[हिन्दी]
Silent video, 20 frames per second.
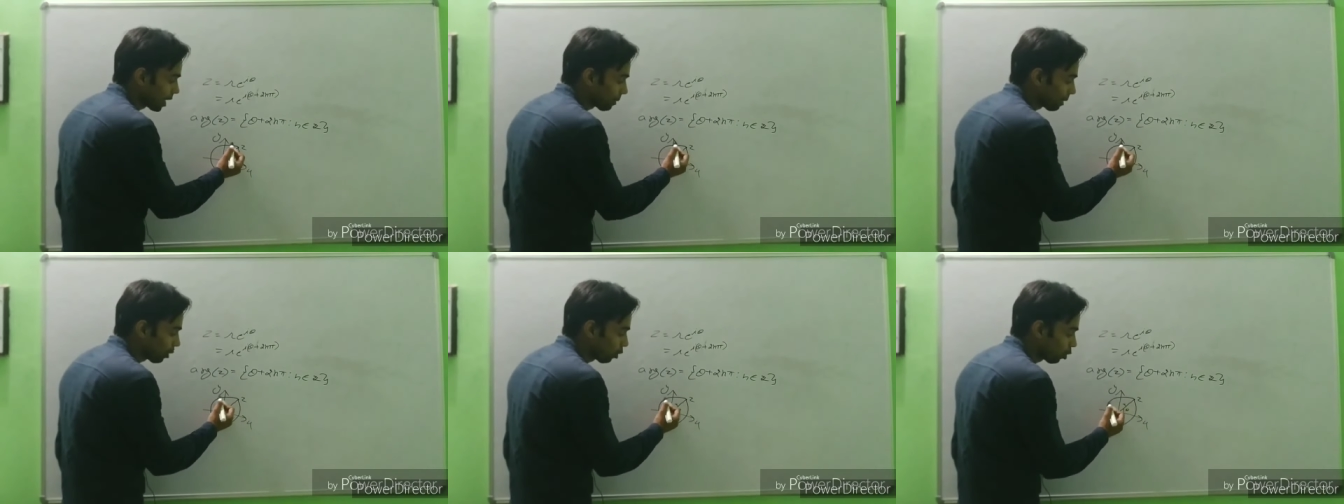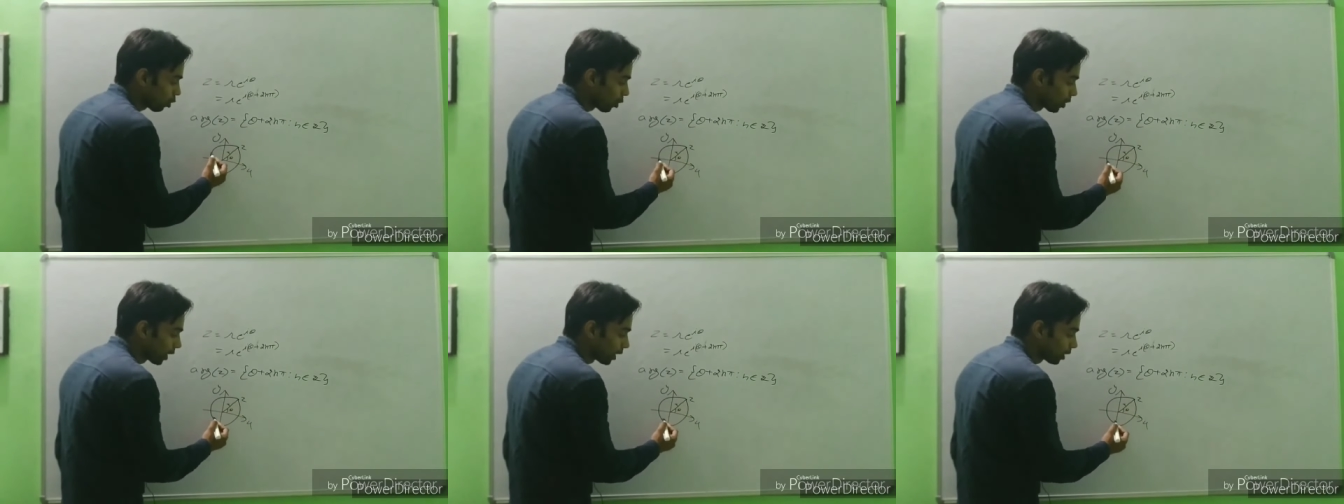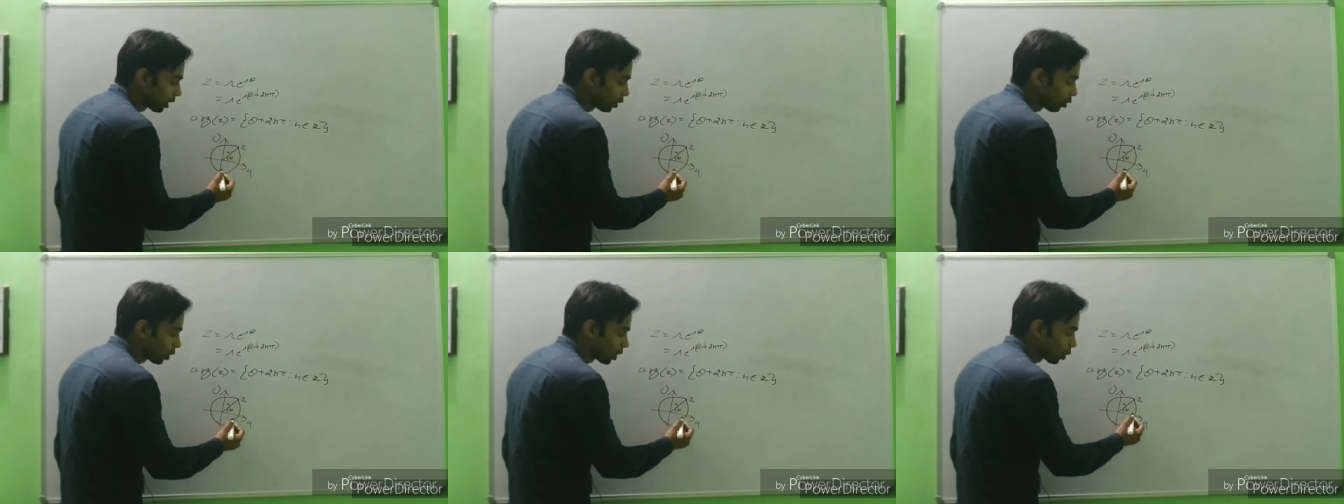ऐसे एक बार और
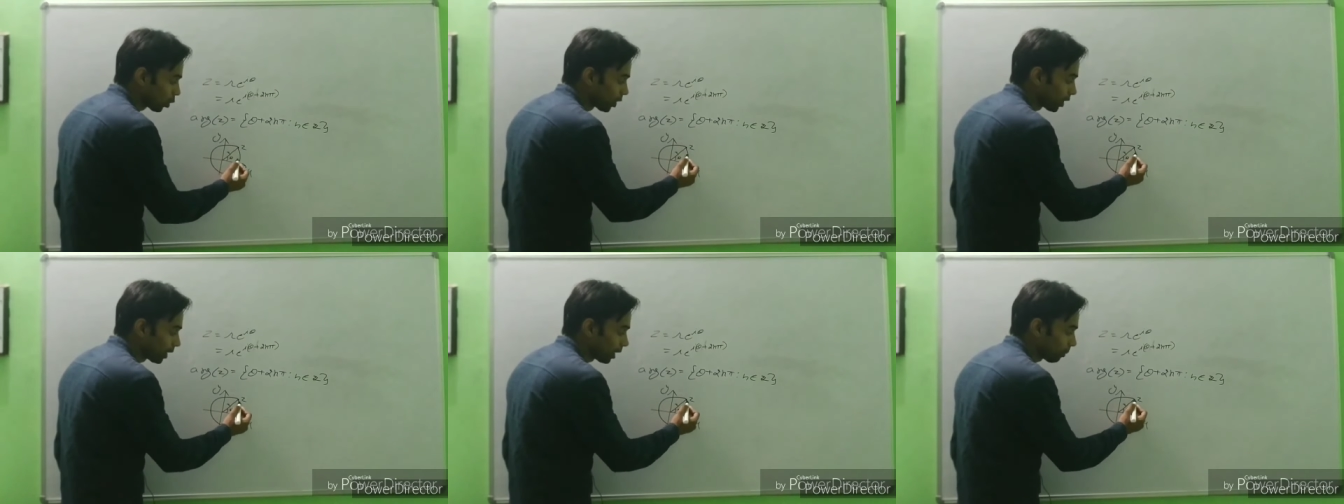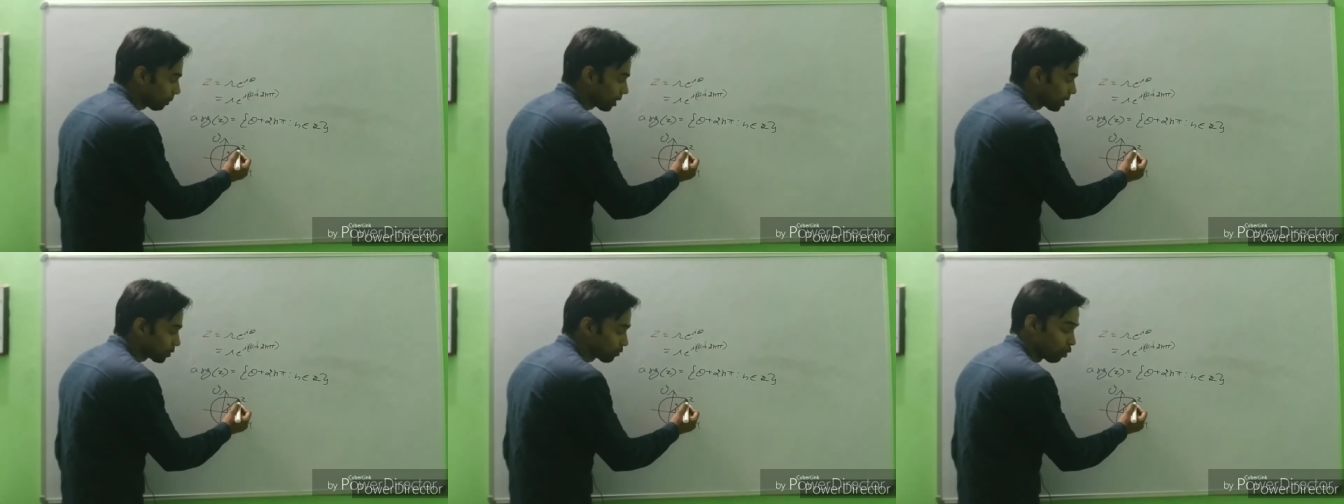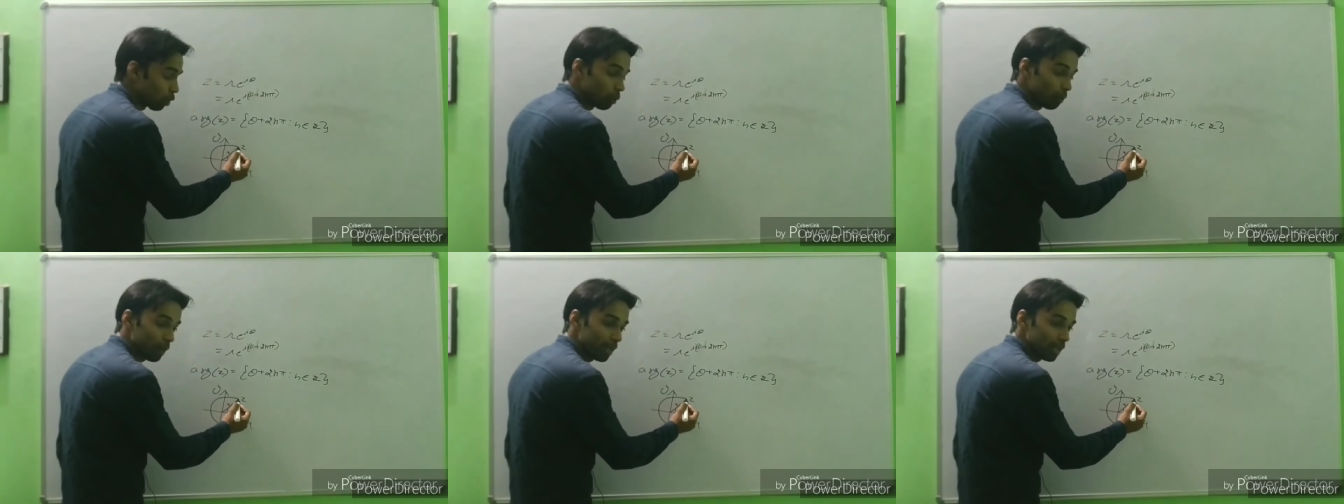रोटेट कर दूंगा तो थीटा
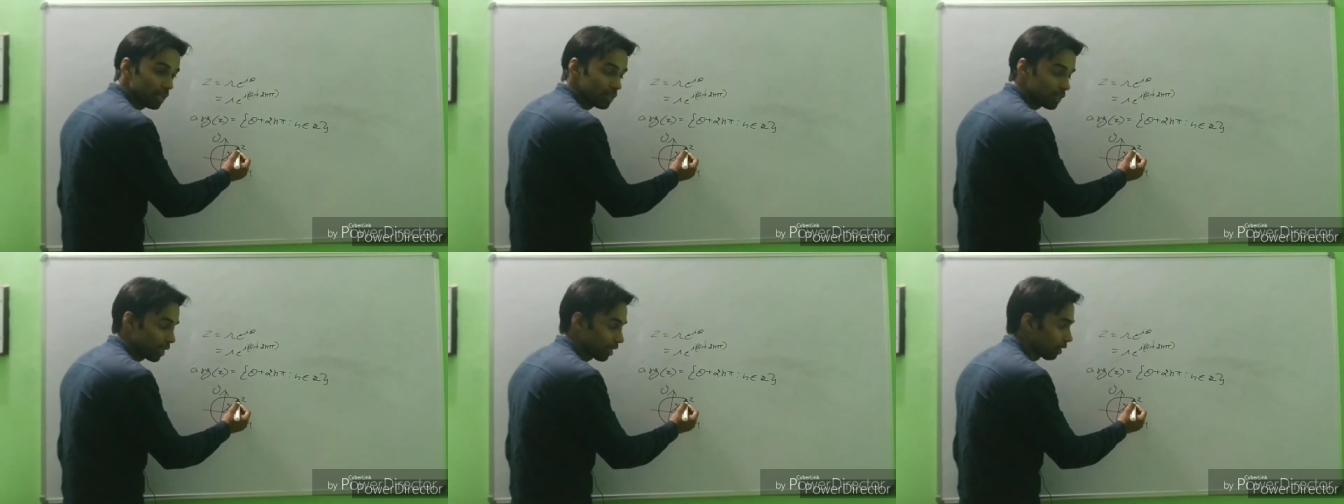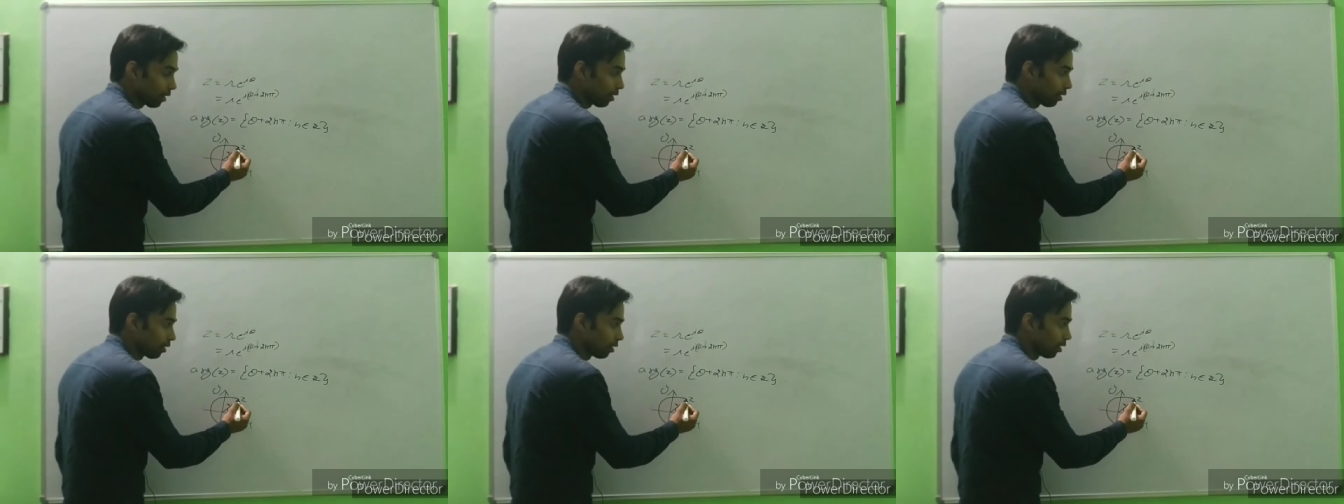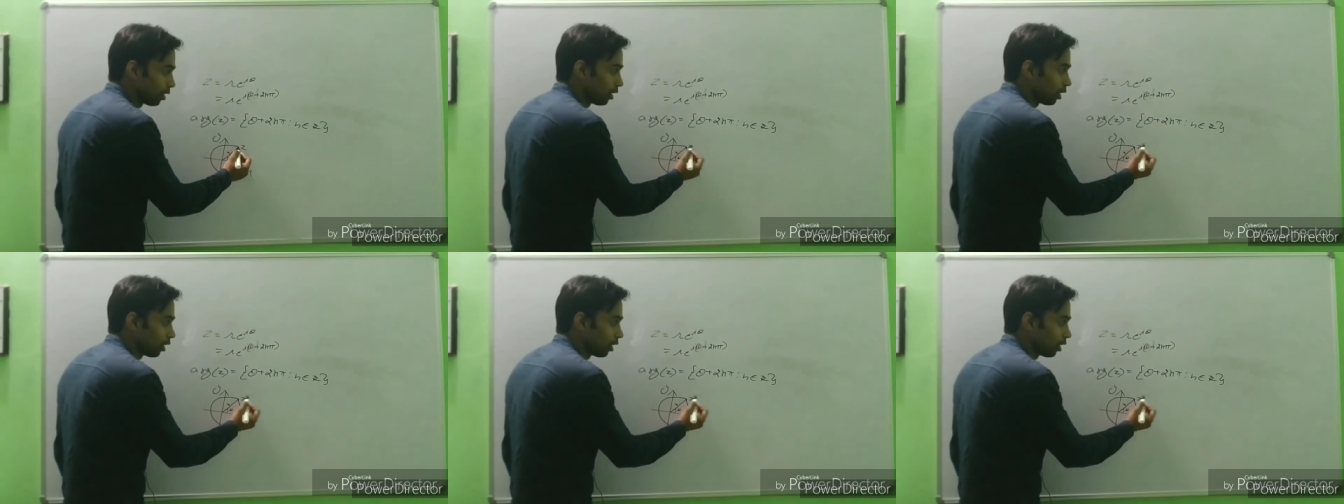प्लस फोर बाई आ जाएगा